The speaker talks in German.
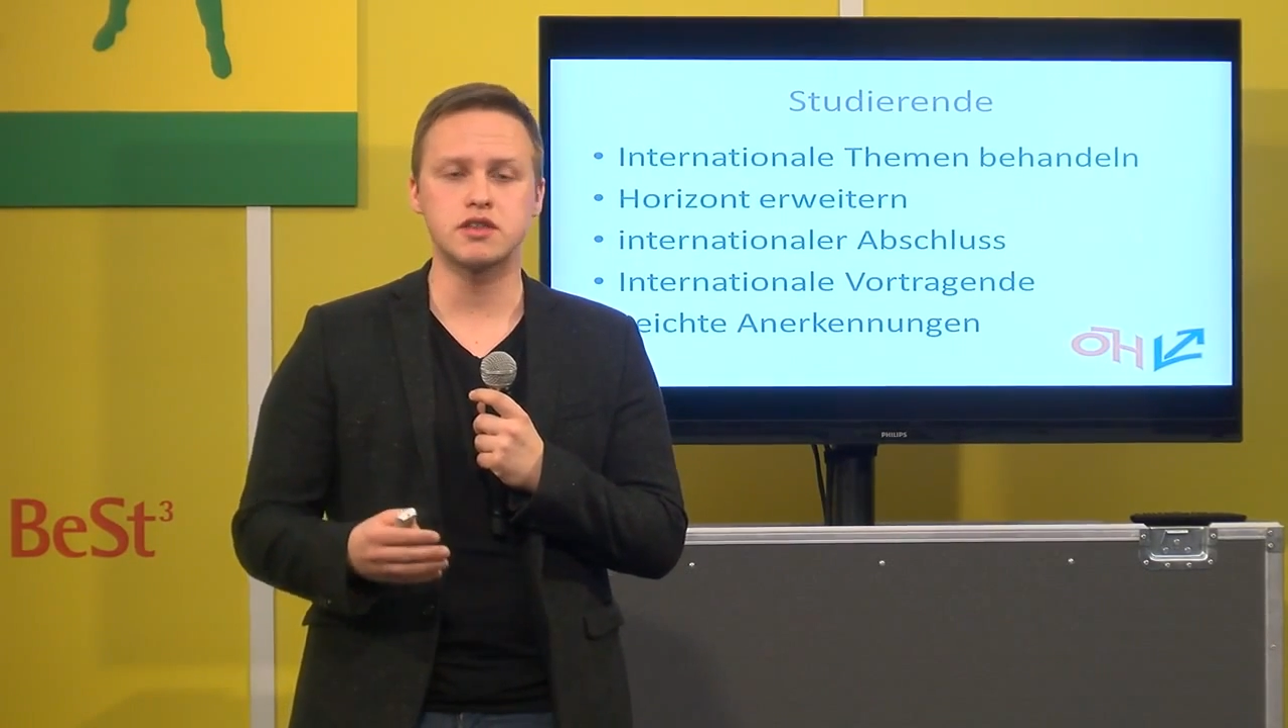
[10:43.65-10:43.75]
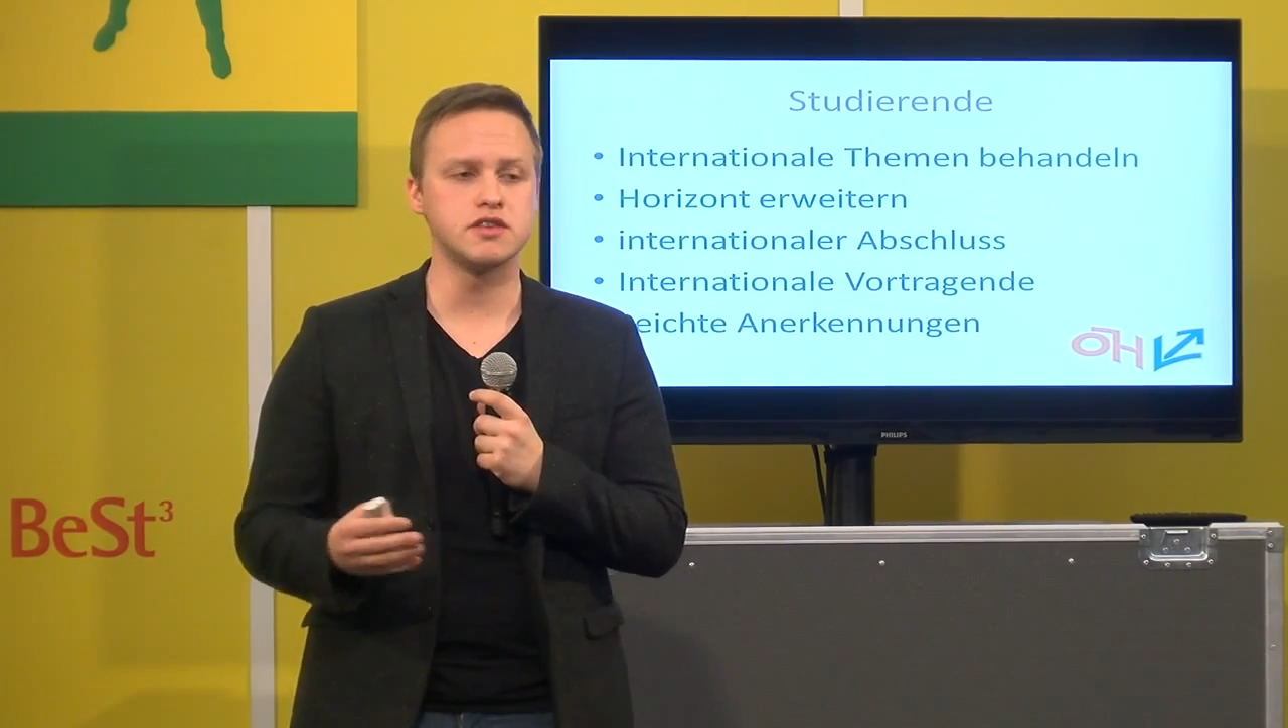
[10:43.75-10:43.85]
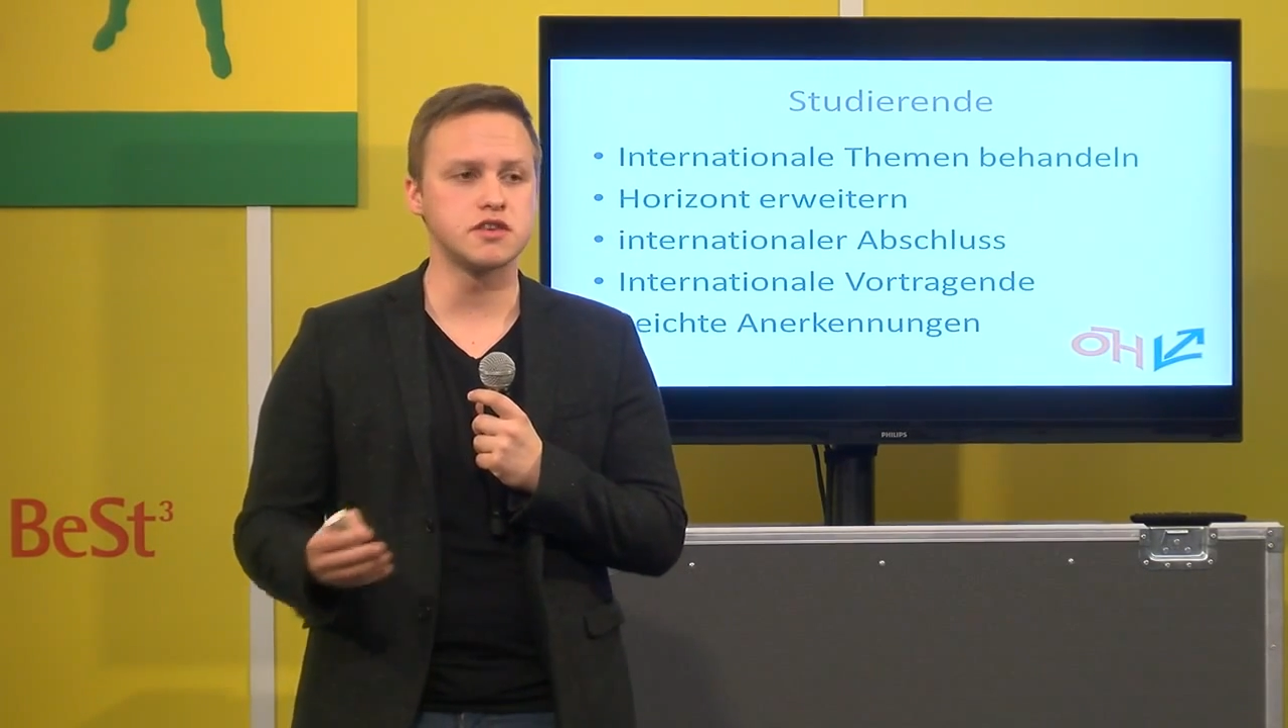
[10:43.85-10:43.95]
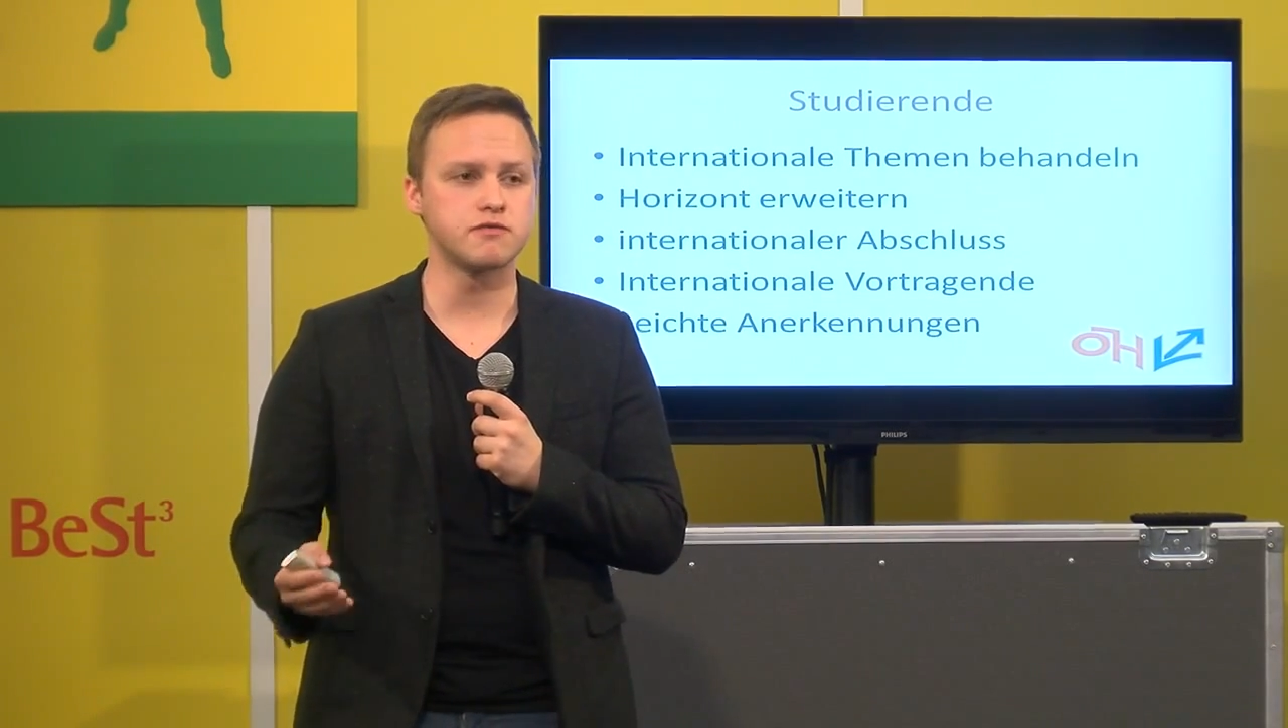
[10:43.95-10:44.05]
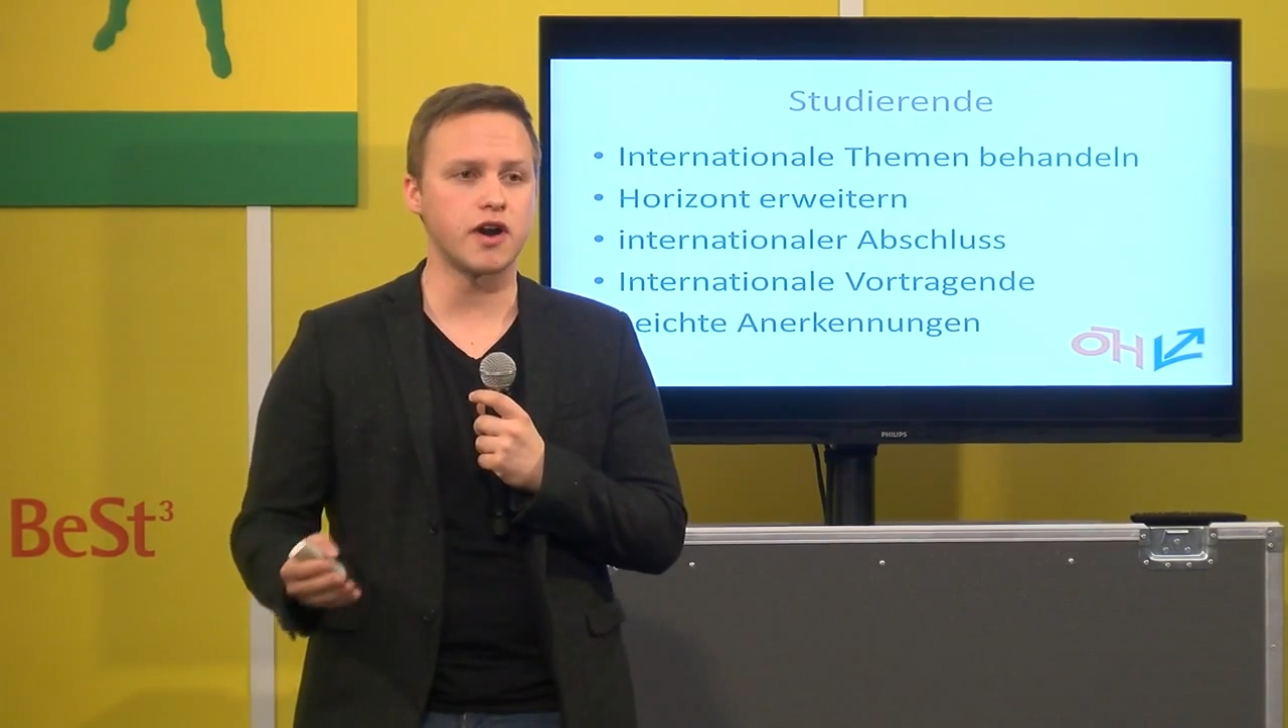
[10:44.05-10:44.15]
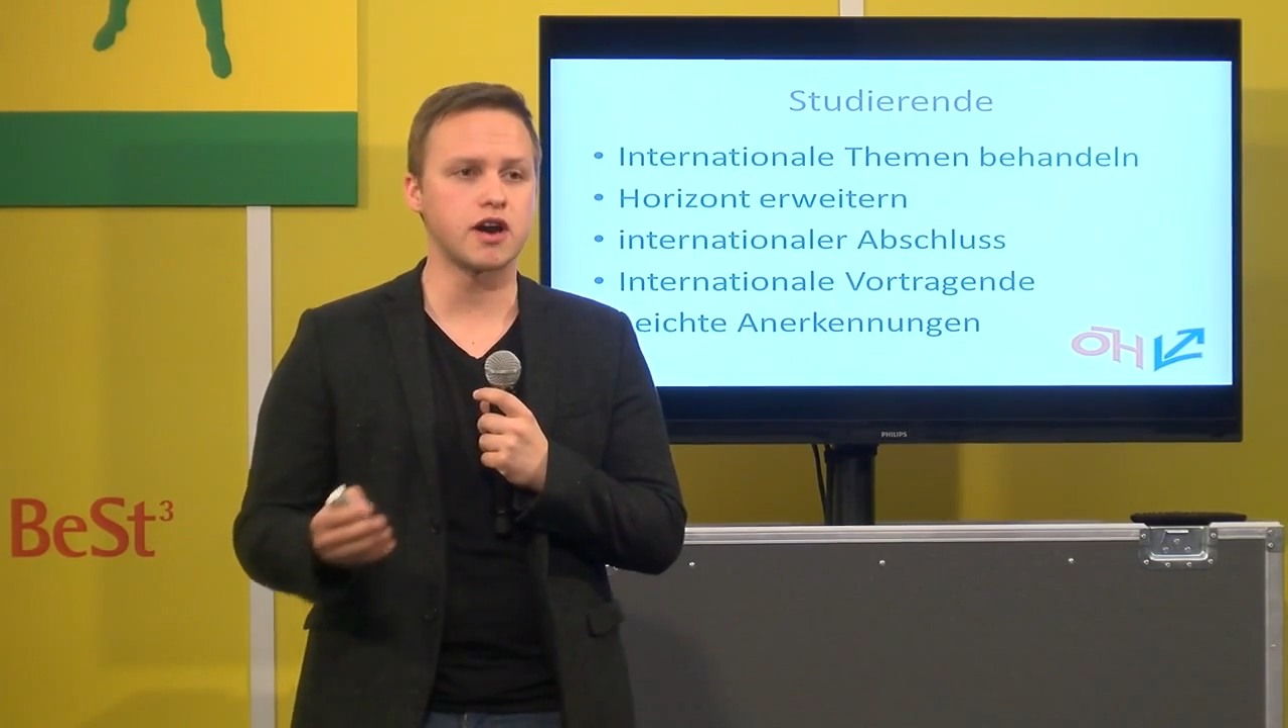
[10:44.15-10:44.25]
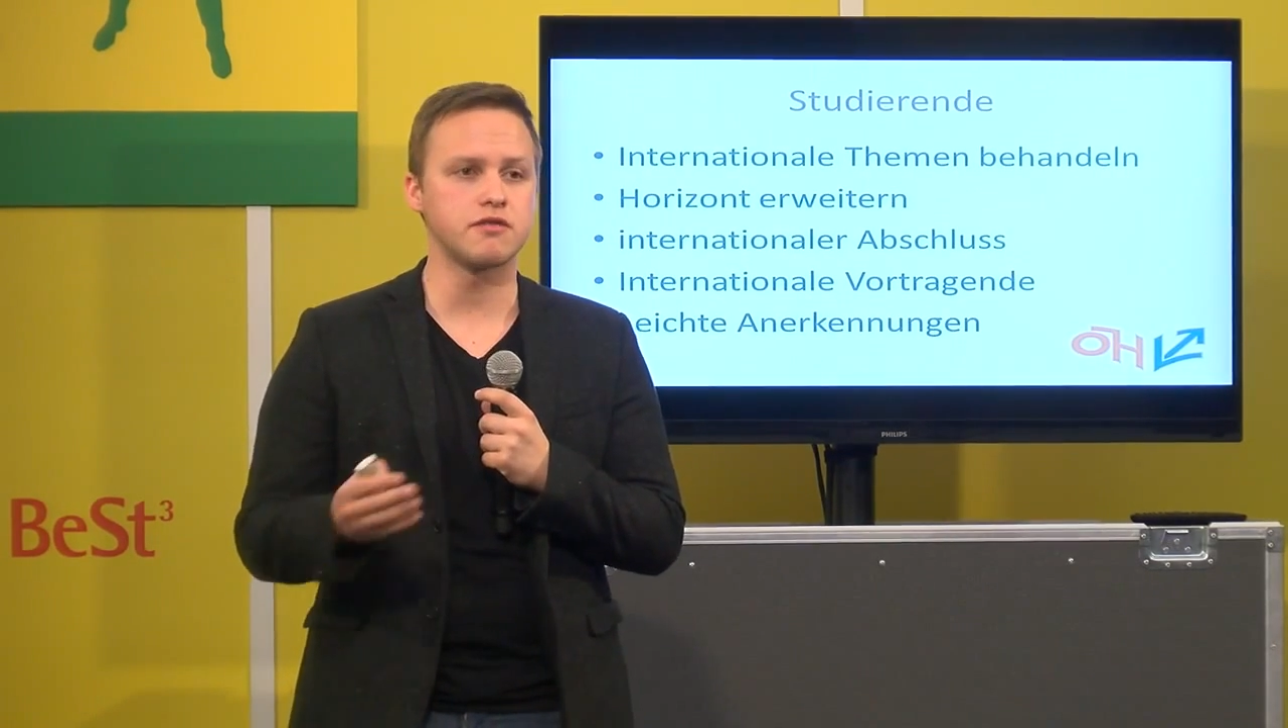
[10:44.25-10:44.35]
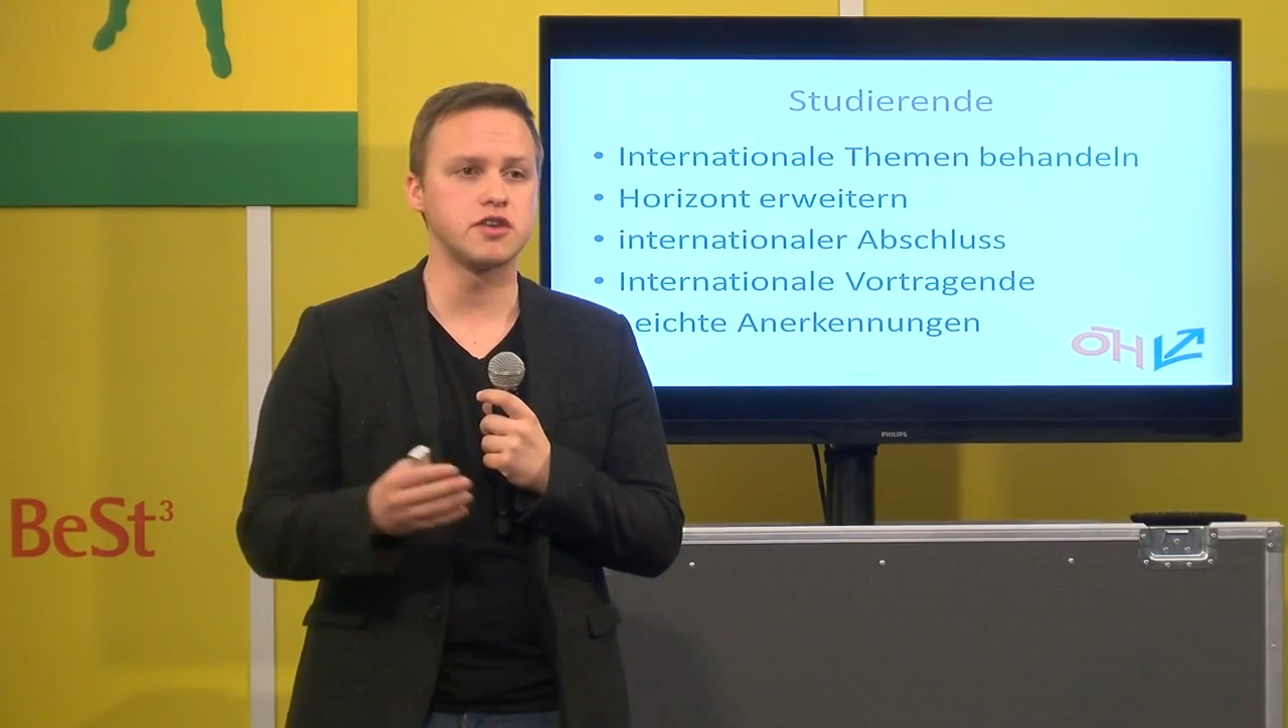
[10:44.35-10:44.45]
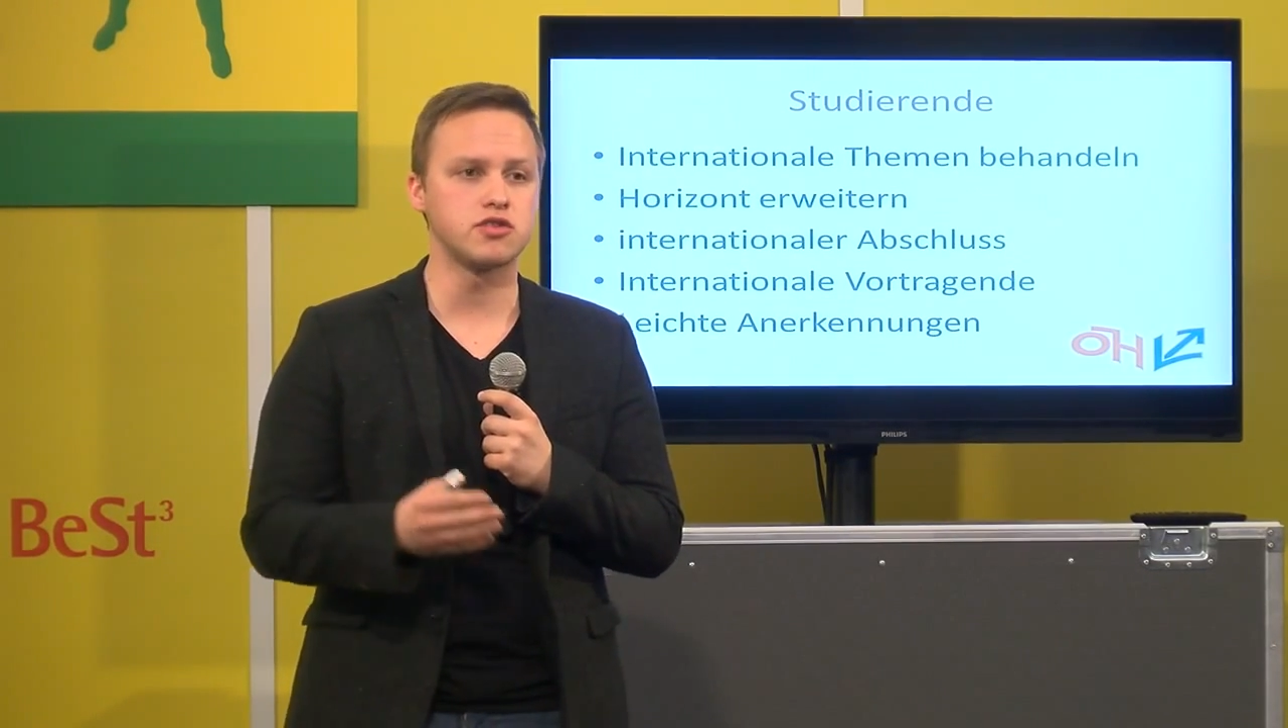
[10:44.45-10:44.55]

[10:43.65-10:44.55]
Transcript: dieses Fach wird